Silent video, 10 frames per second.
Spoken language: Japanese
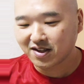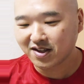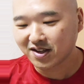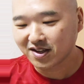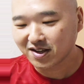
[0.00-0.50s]

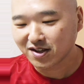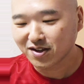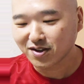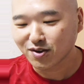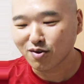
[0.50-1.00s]

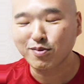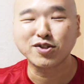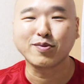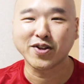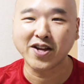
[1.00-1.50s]
えー、今場
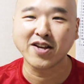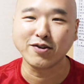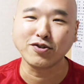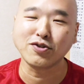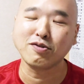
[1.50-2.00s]
所もね、
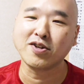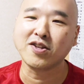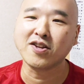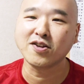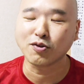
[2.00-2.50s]
優勝には
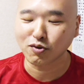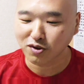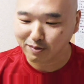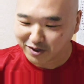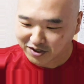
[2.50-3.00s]
手が
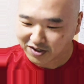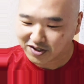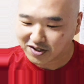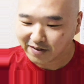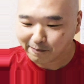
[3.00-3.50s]
届きませんで
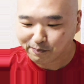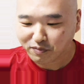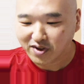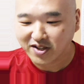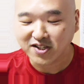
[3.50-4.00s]
した。
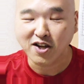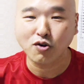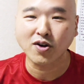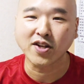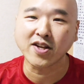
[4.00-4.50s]
えー、最
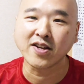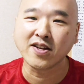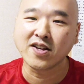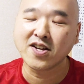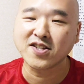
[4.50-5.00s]
後がね、
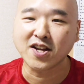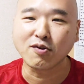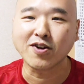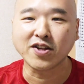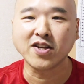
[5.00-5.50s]
最
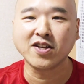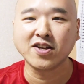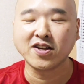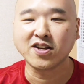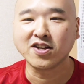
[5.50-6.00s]
後はね、
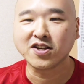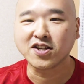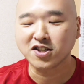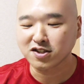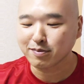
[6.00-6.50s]
えー、
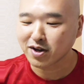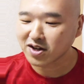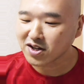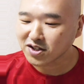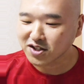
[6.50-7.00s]
霧島
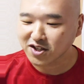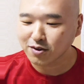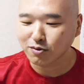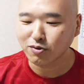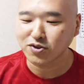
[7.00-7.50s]
が引
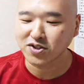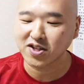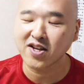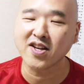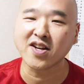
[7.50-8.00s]
き落とし
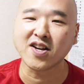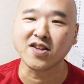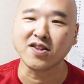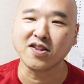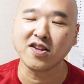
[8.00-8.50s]
て
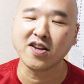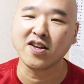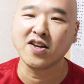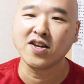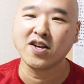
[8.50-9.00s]
勝って、
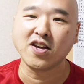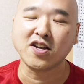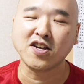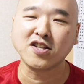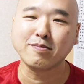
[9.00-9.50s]
えー、
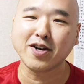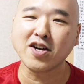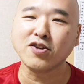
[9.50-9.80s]
霧島が